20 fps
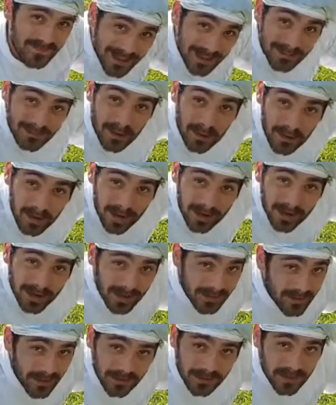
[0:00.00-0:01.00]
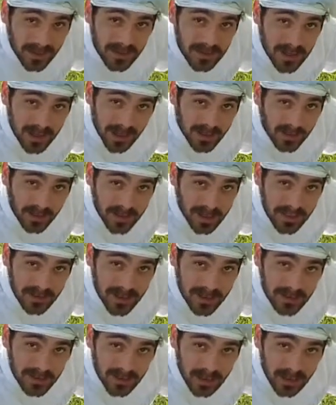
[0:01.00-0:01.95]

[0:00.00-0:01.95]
Bon ben, il va falloir se mettre à creuser maintenant.